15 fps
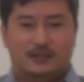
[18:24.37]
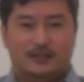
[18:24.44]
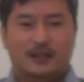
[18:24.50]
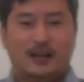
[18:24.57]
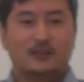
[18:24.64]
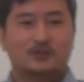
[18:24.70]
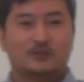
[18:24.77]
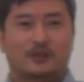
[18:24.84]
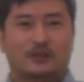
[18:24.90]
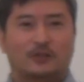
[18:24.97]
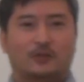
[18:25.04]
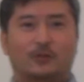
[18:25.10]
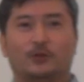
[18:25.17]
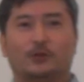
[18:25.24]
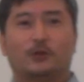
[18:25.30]
で彼女は
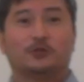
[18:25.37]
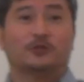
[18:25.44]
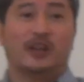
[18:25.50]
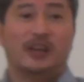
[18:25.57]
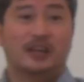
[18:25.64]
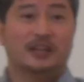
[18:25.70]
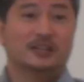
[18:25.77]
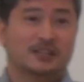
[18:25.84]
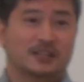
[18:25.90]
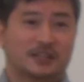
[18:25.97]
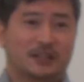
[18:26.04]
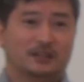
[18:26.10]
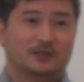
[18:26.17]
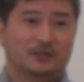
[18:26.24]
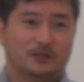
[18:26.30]
そこをよく出入りして
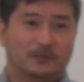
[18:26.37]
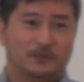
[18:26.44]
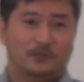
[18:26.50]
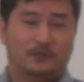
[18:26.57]
たんですよ